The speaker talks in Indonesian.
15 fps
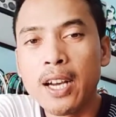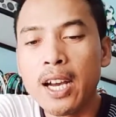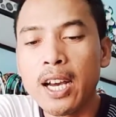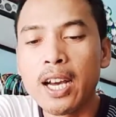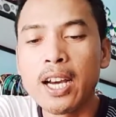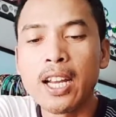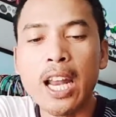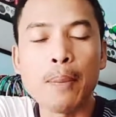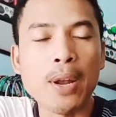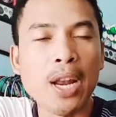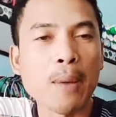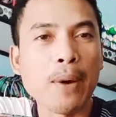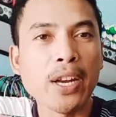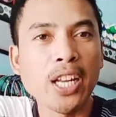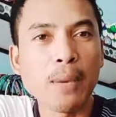uh, eh,
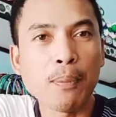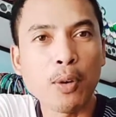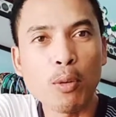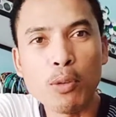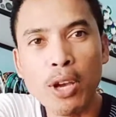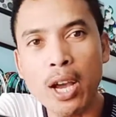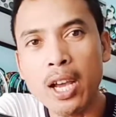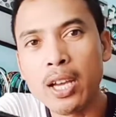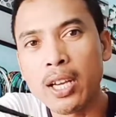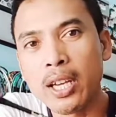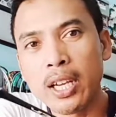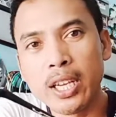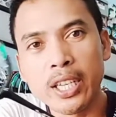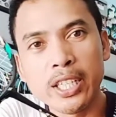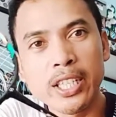88D Pro ya
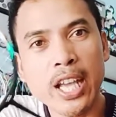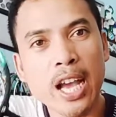ini yang